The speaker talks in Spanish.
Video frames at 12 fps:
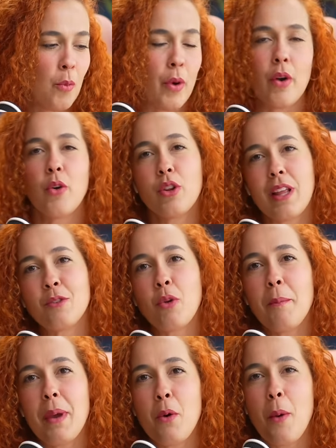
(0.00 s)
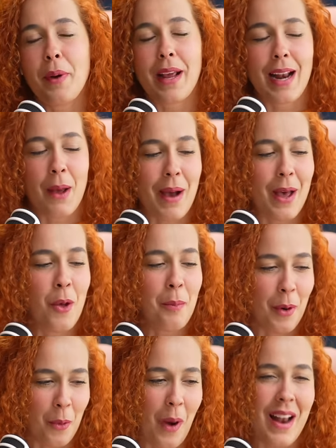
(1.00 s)
bueno, no tanto en vivo, pregrabado,
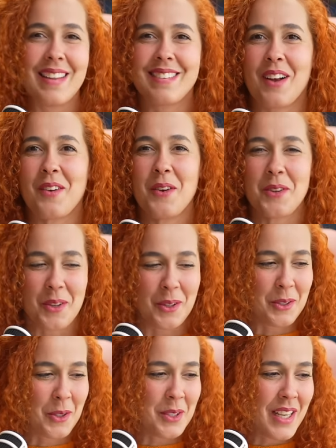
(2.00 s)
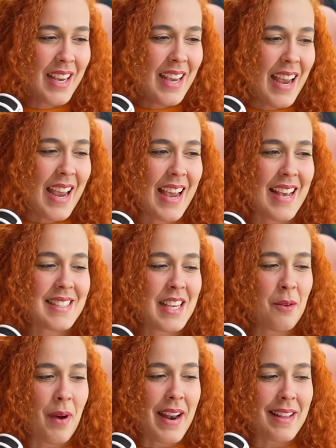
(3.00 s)
pero igual está con nosotros. Eh,
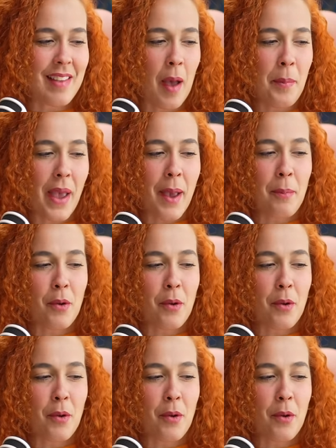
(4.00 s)
Silvana Tapia, ella es